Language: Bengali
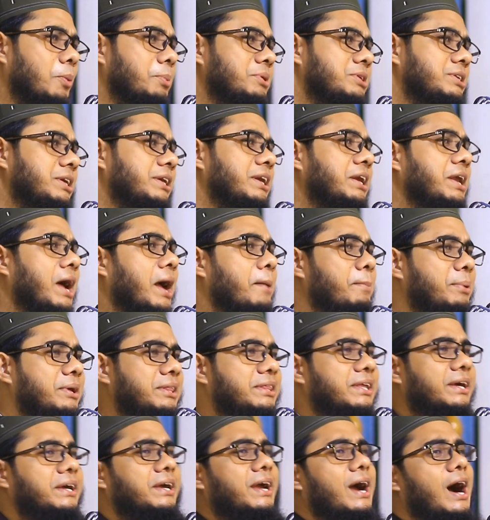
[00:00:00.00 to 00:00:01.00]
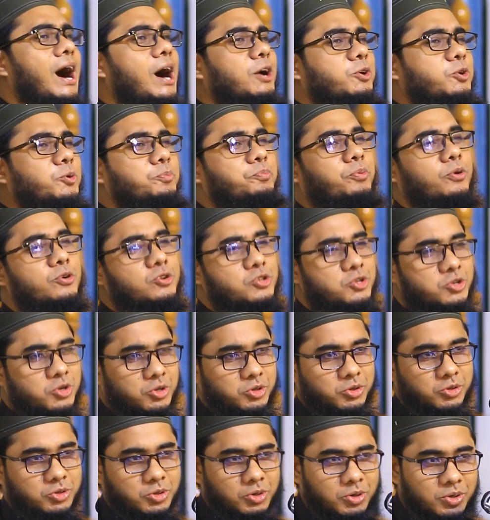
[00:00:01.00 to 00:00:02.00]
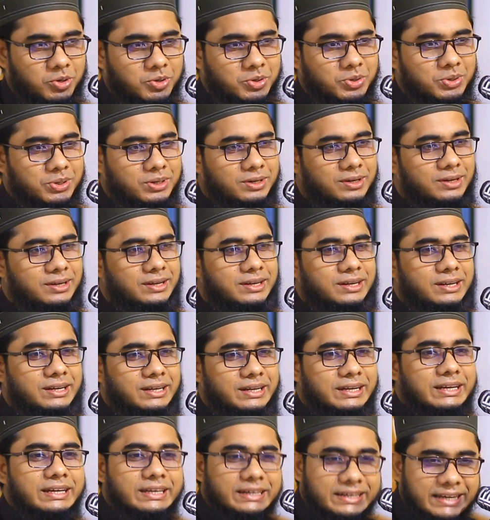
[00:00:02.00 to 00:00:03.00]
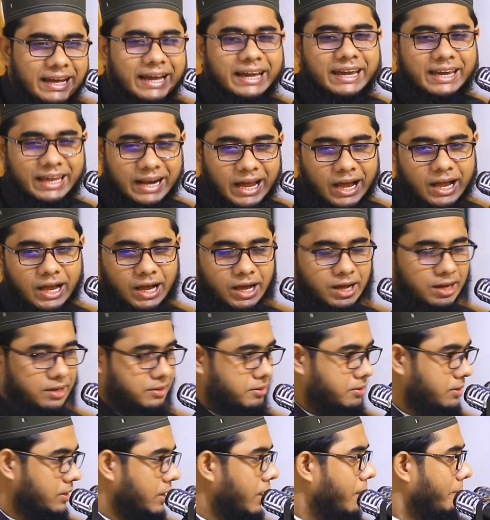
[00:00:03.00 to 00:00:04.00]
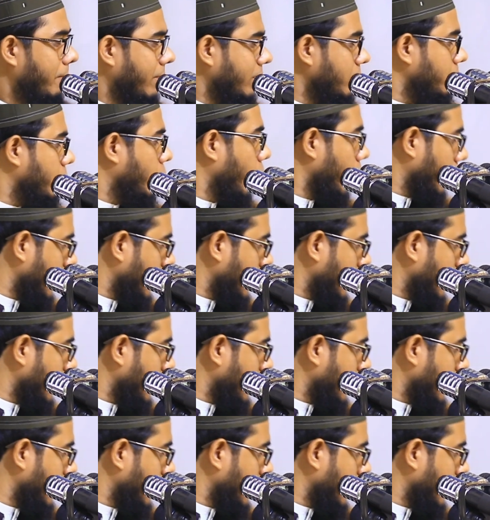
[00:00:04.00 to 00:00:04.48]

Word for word: নবীজির নাবি থেকে হাঁটু পর্যন্ত ঢেকে রাখা মানে